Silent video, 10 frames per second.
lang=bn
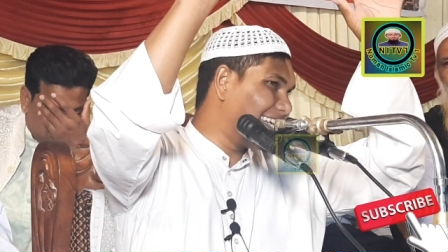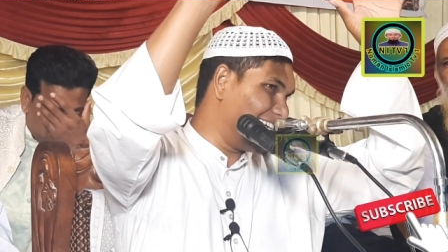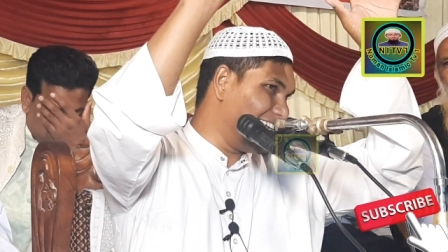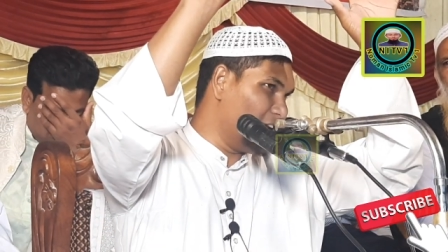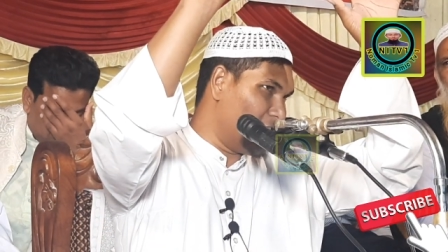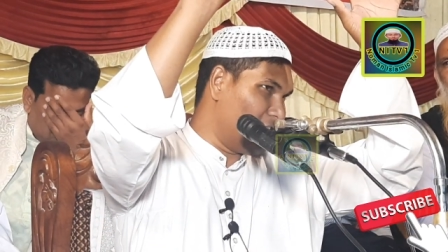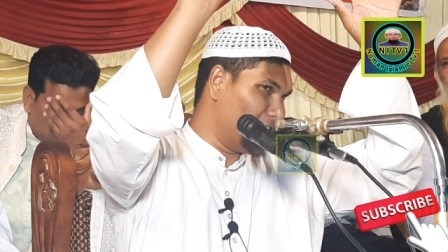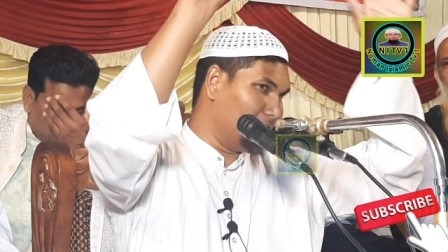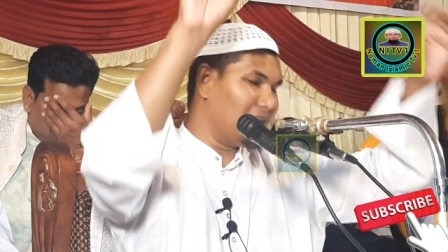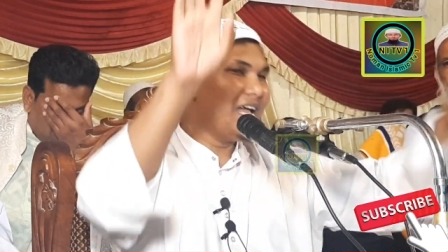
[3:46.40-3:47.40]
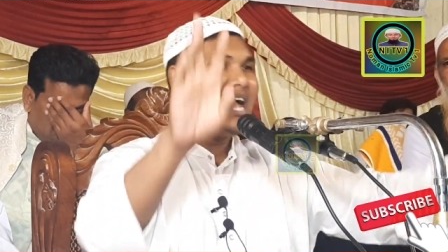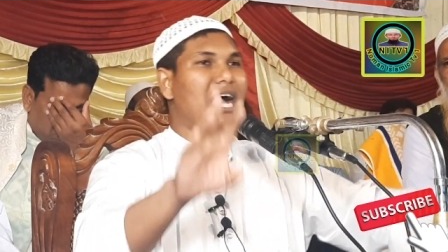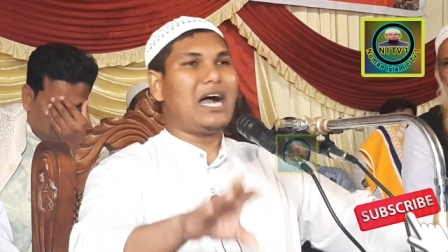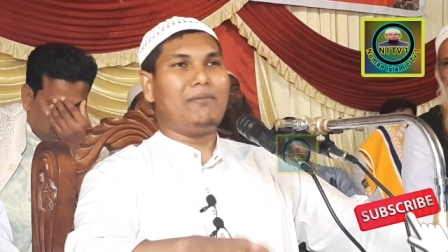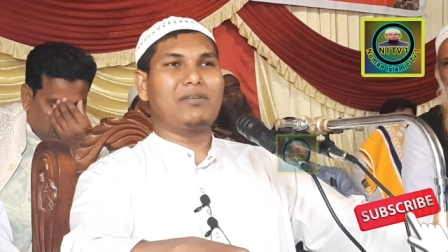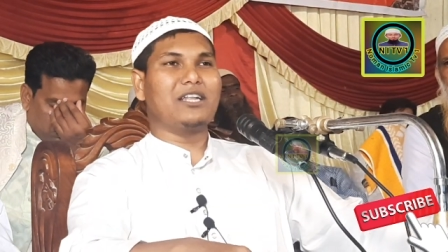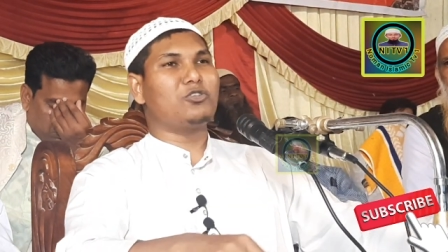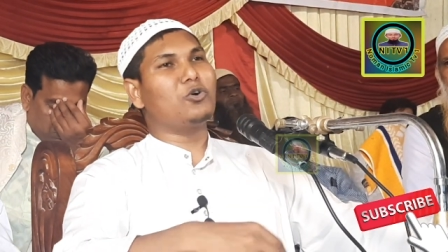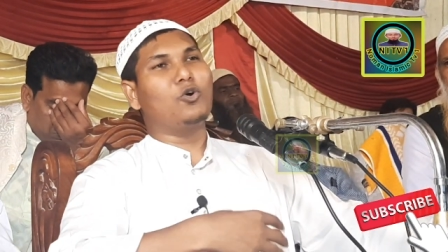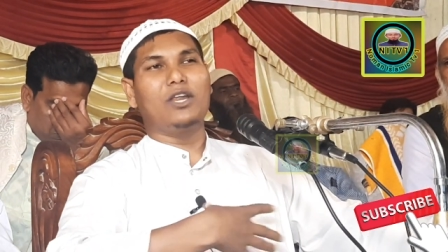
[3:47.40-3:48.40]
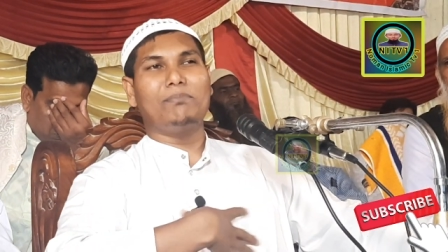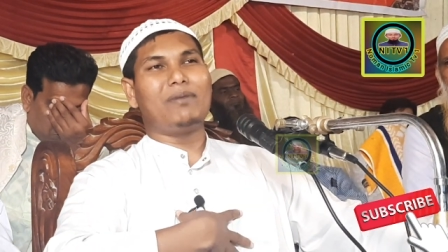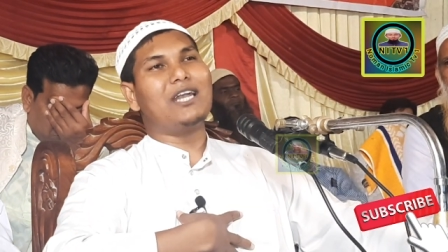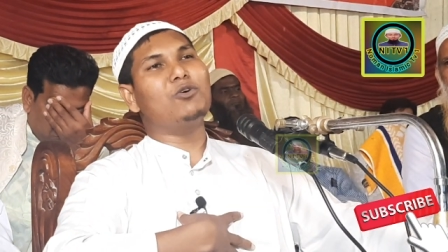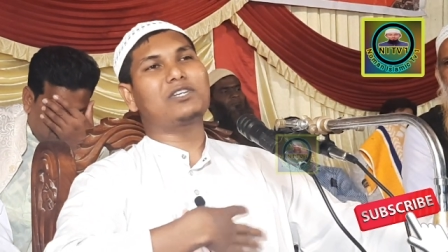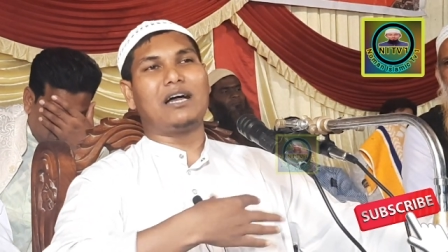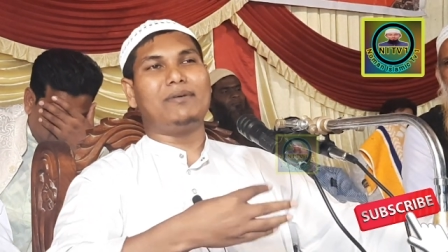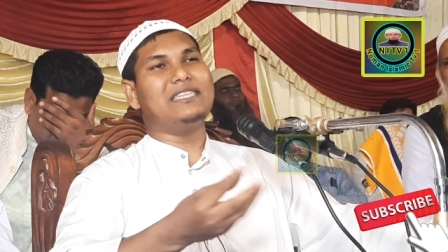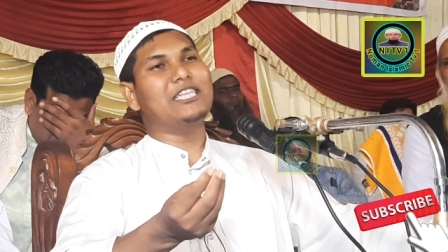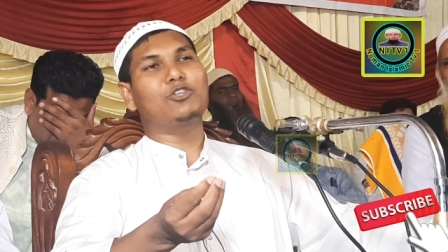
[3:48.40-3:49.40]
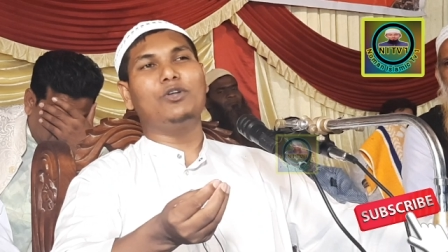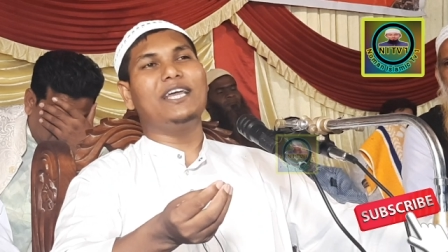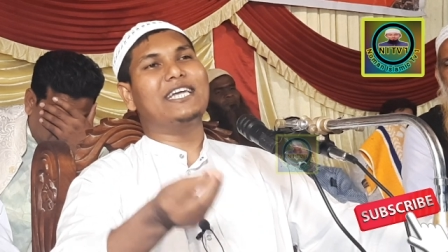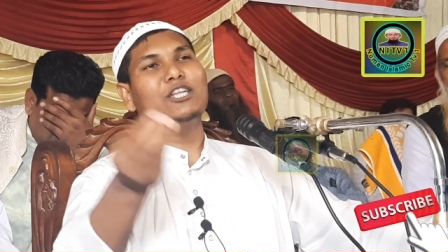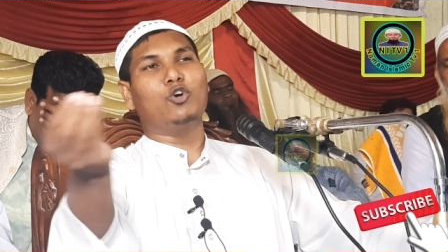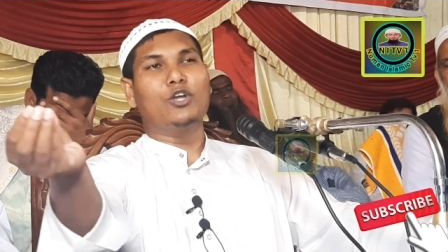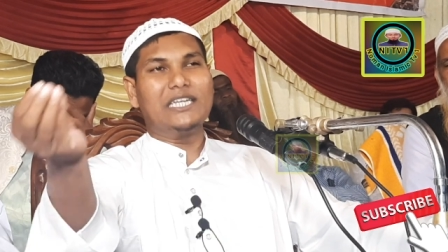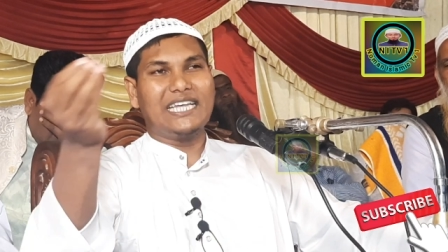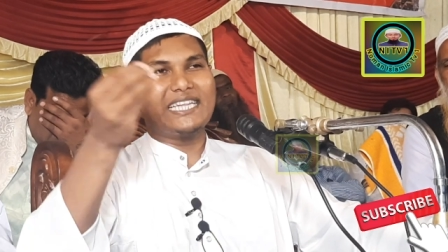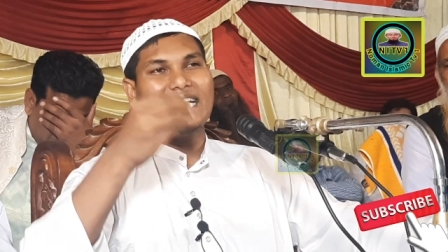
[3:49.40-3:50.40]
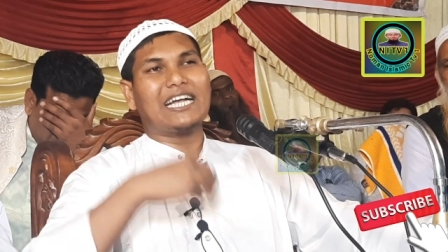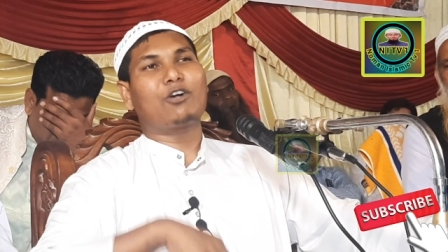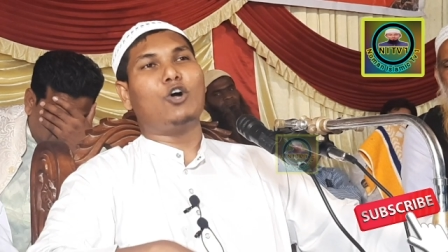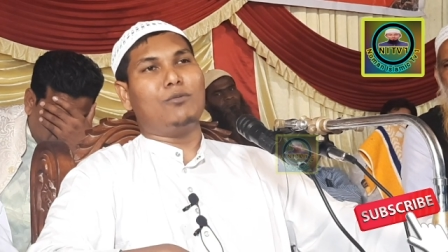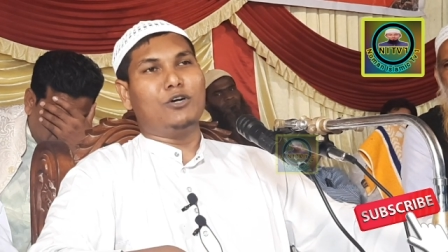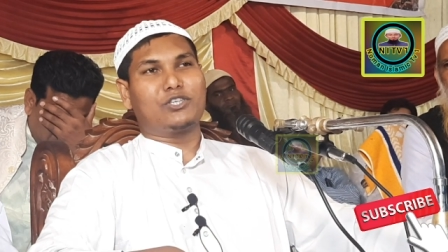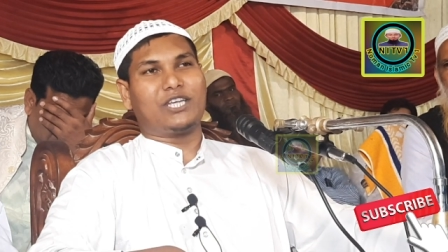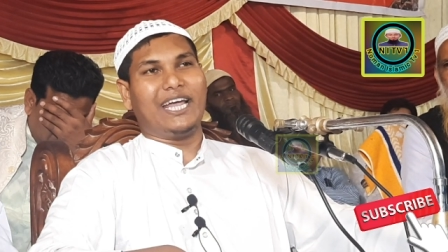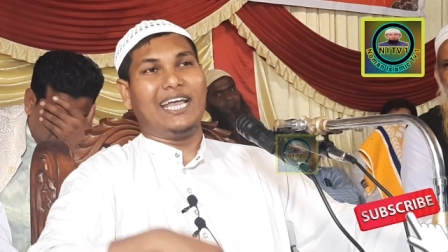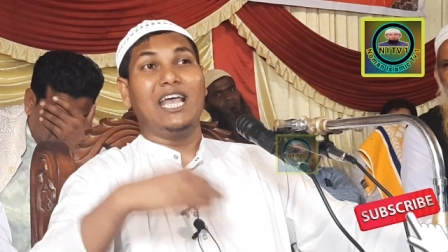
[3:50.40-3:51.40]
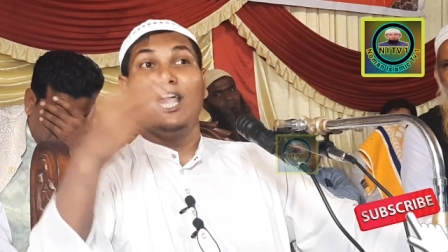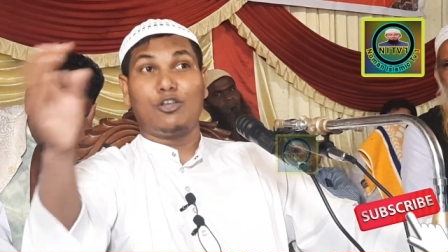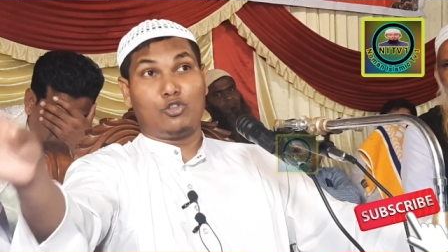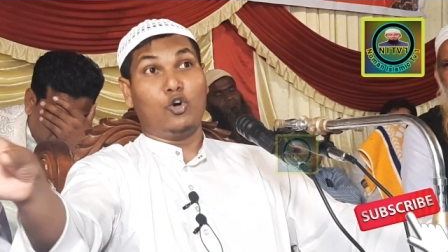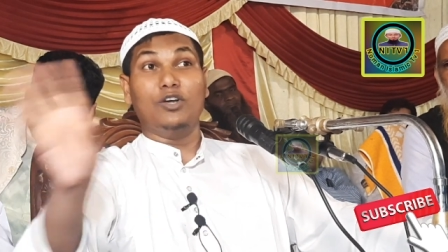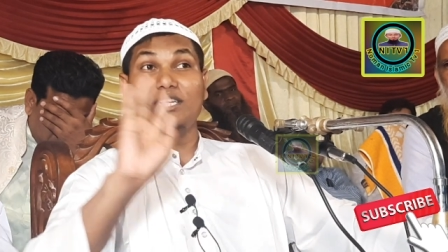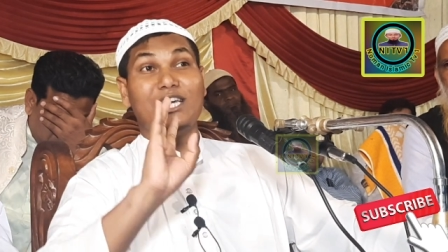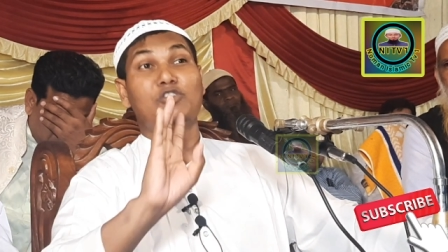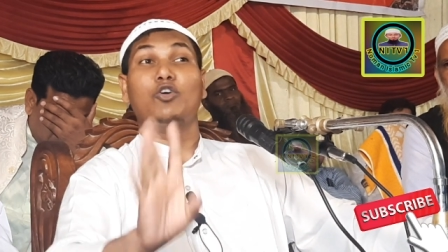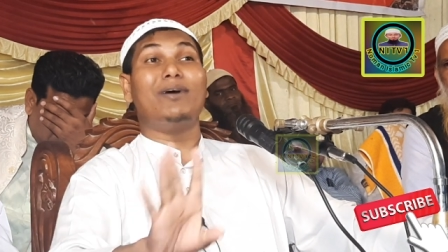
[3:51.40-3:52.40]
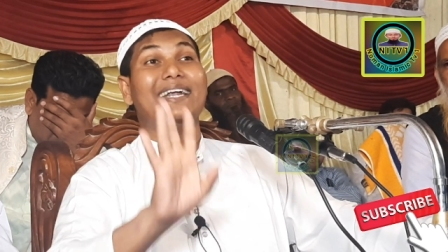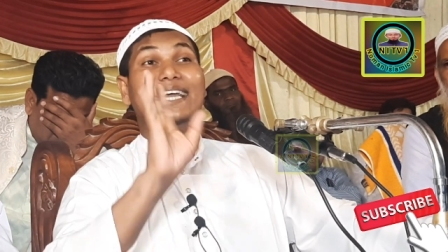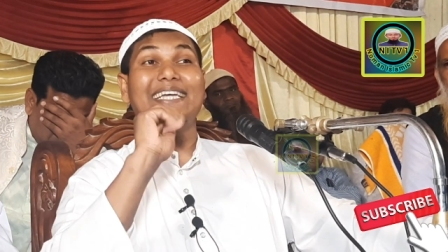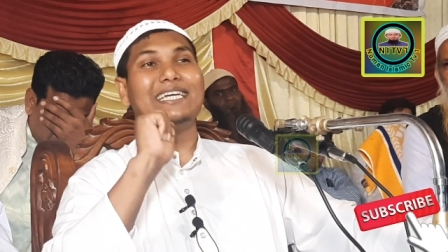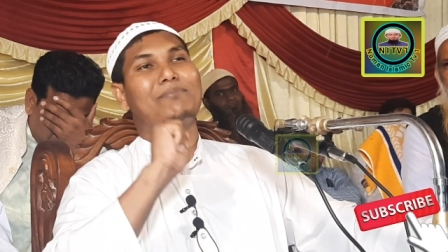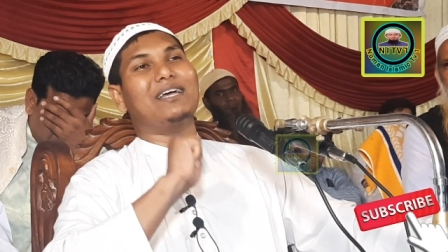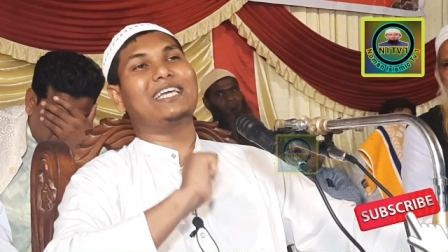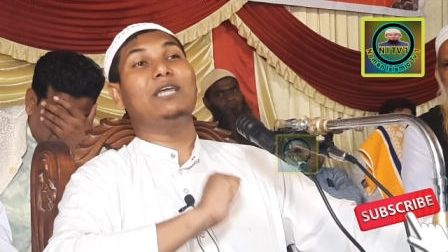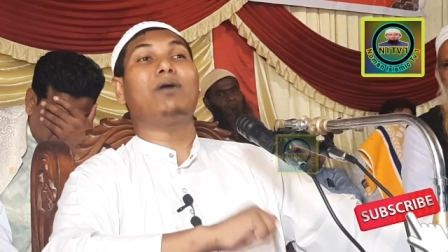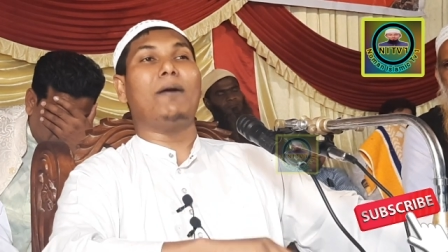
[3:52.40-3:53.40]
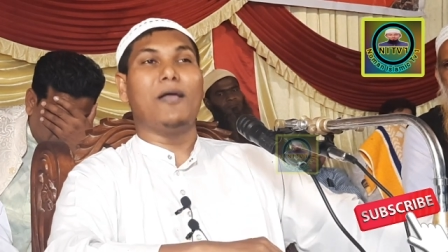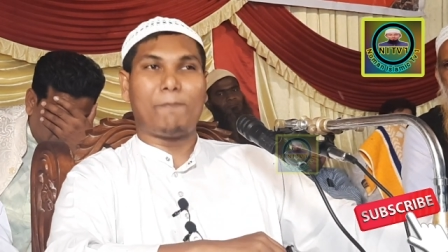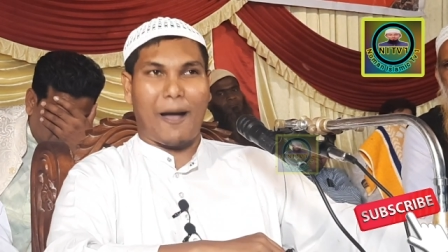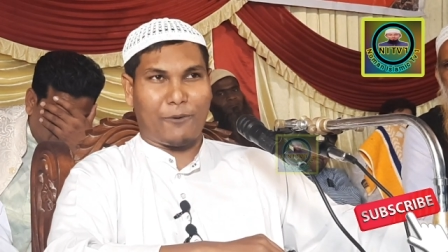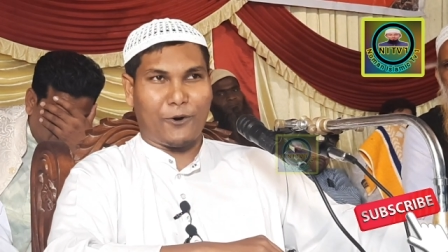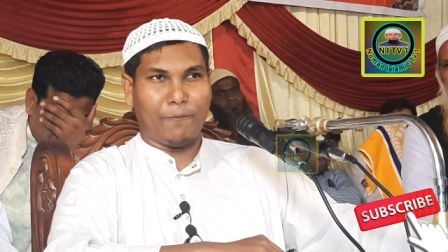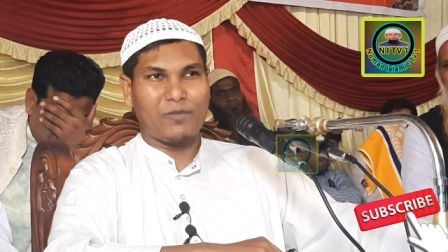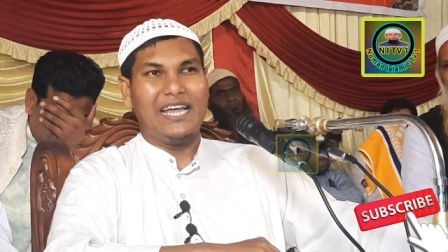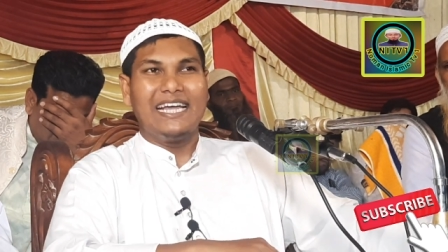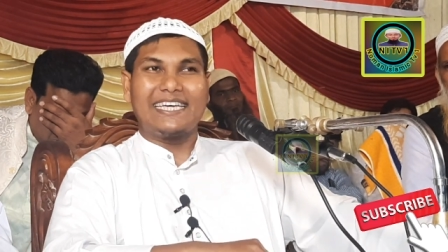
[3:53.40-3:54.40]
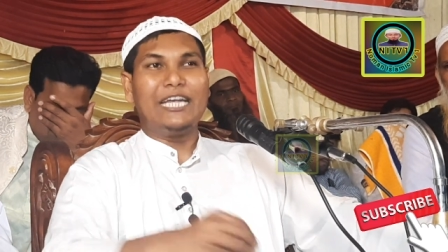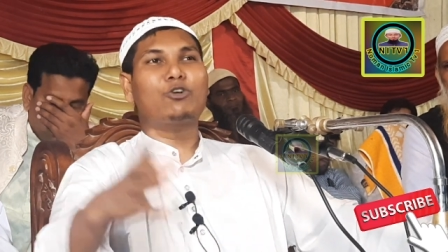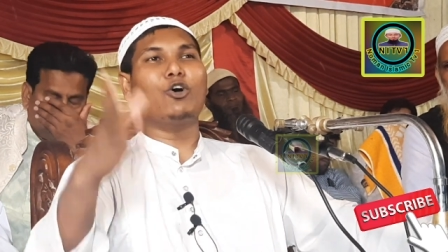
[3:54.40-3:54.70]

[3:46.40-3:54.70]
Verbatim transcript: নেকি নিল আমরা তো গরিব মানুষ আমাদের তো নেকি ধনীদের থেকে কম হচ্ছে ধনীদের সমান নেকি আমরা কিভাবে পাব। কি